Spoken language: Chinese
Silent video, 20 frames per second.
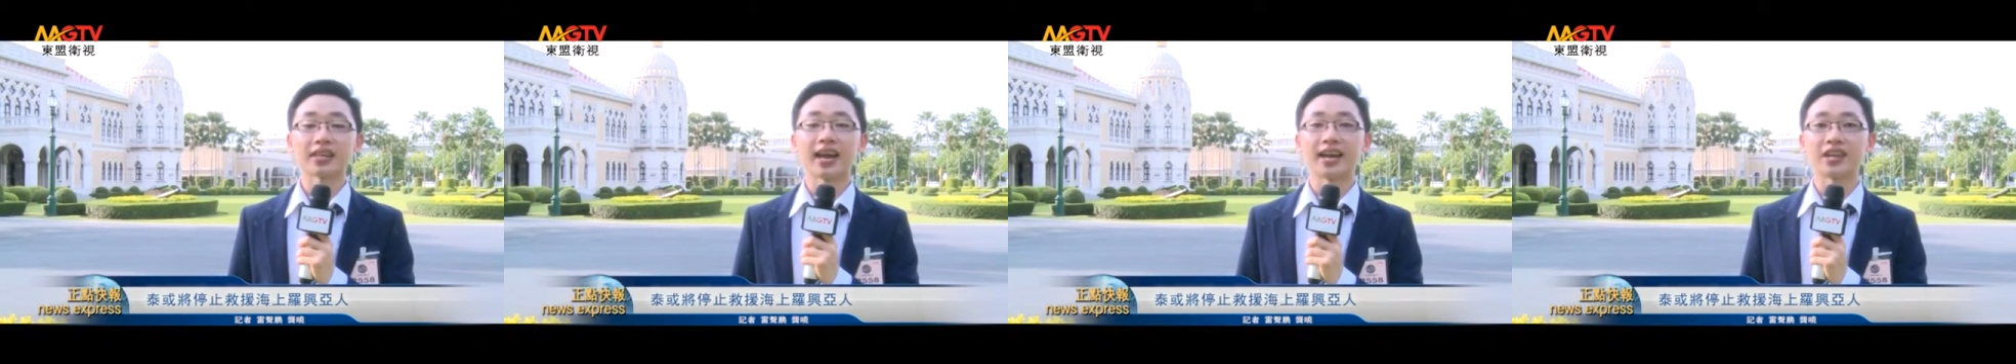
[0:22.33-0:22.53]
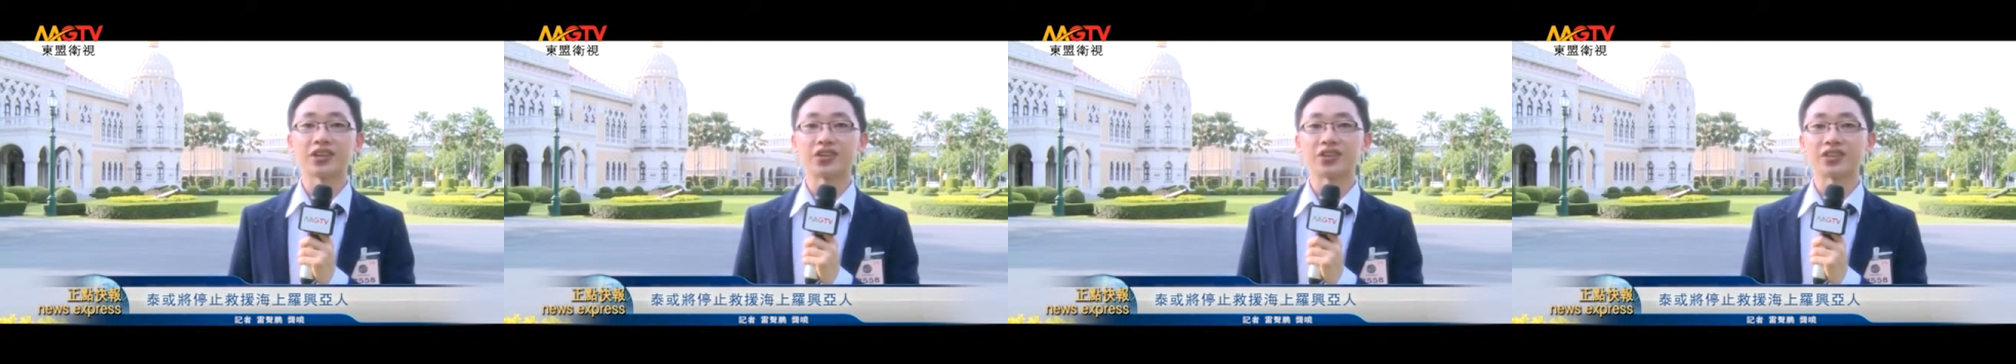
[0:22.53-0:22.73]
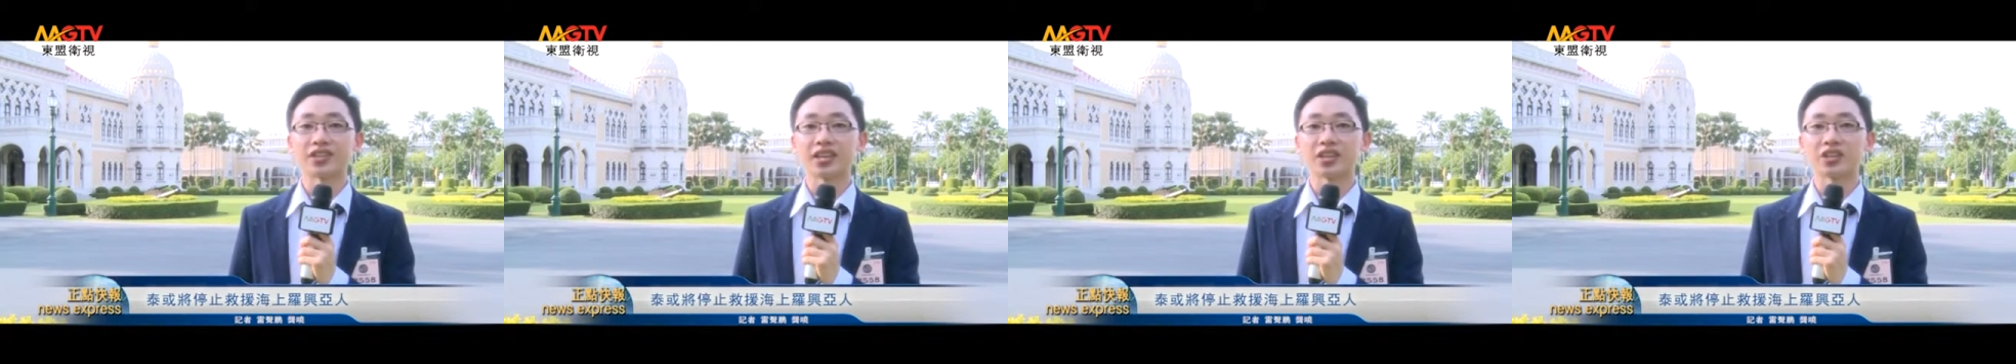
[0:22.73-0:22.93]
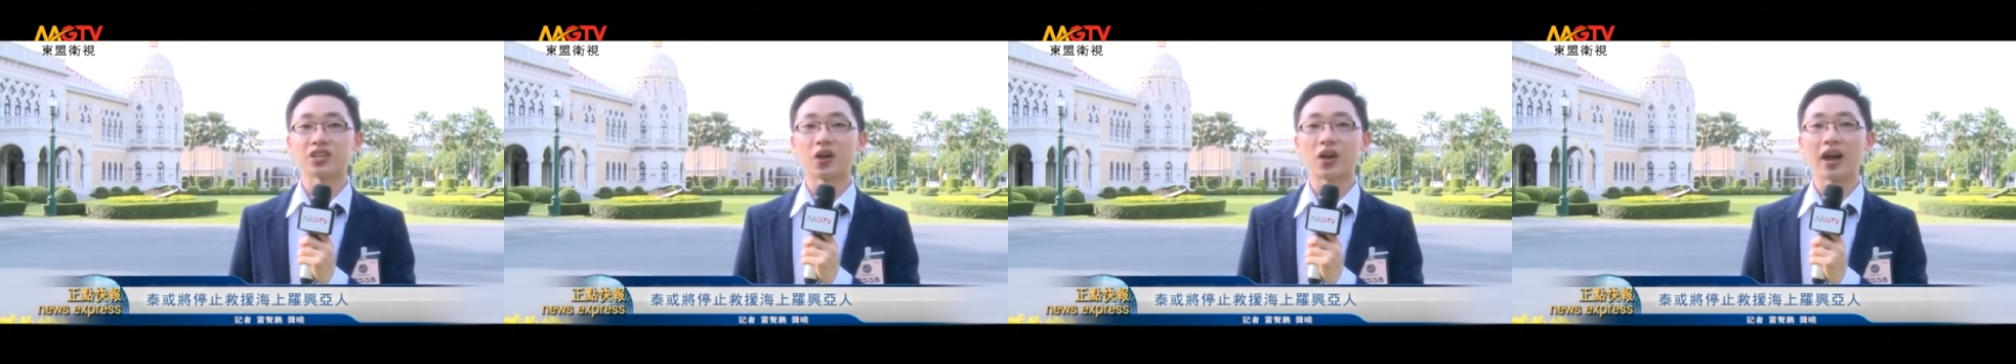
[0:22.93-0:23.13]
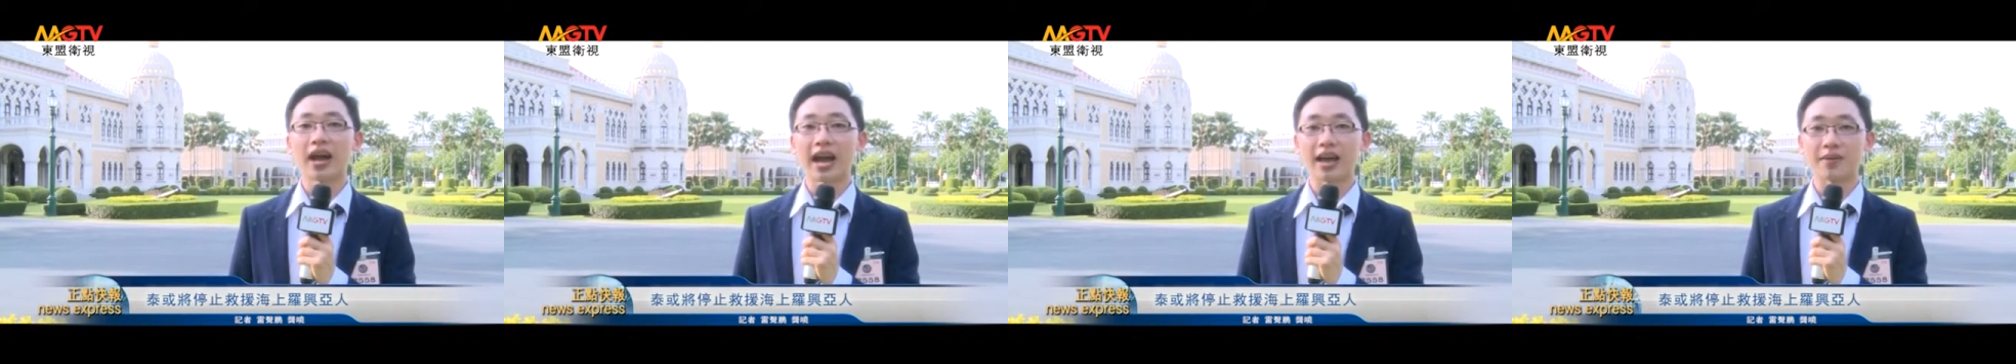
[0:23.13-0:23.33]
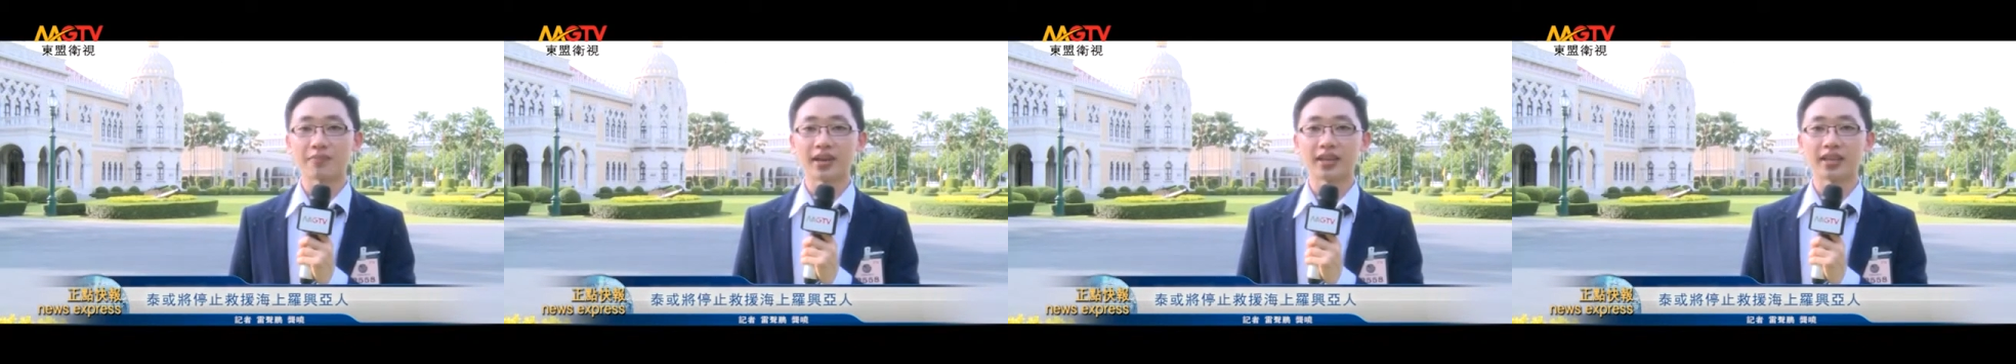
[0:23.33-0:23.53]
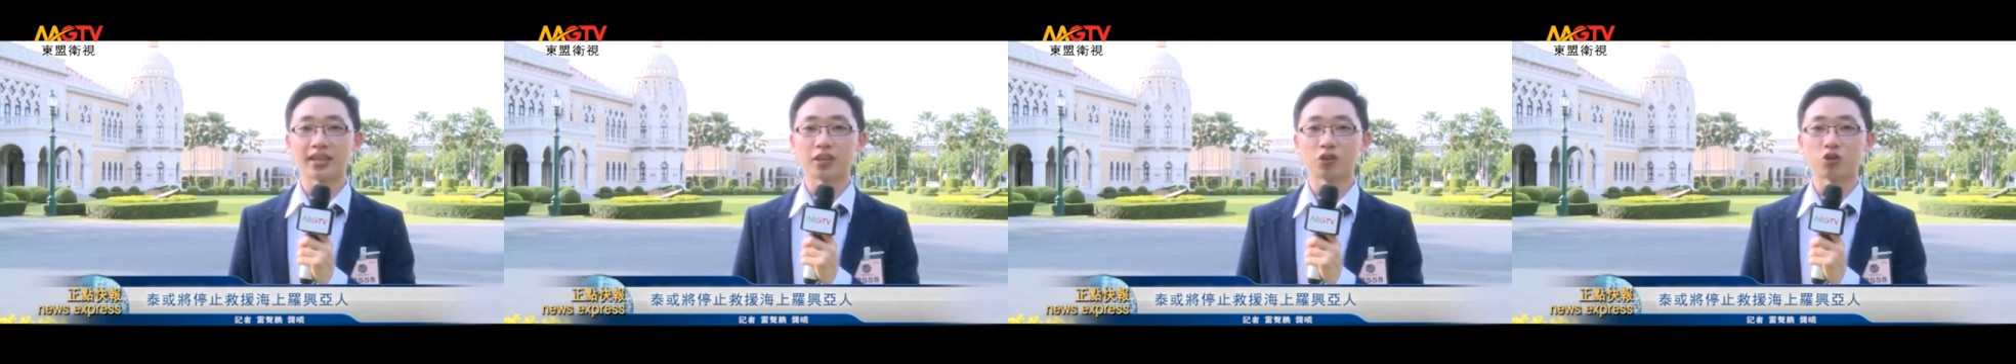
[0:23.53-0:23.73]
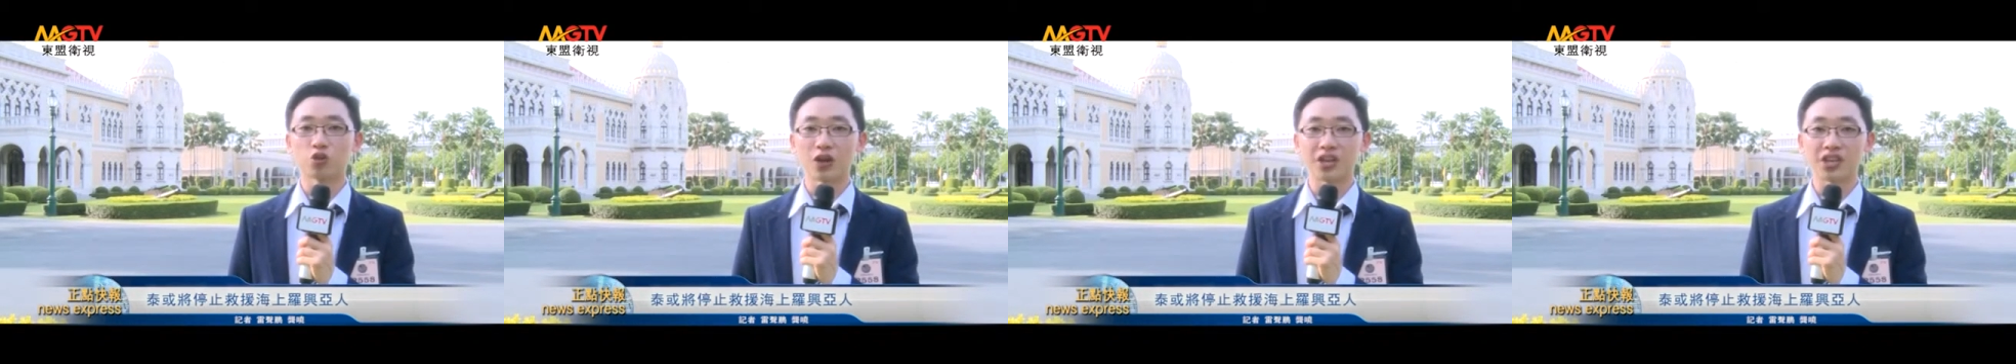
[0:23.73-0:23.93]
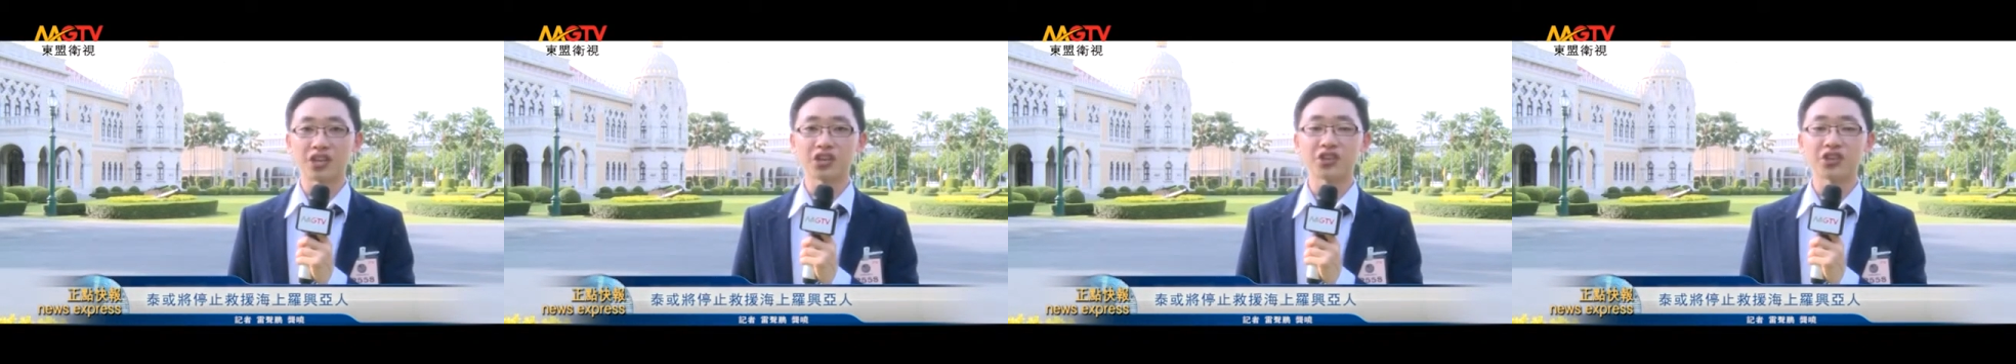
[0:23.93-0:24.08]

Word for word: 开始减少海面的船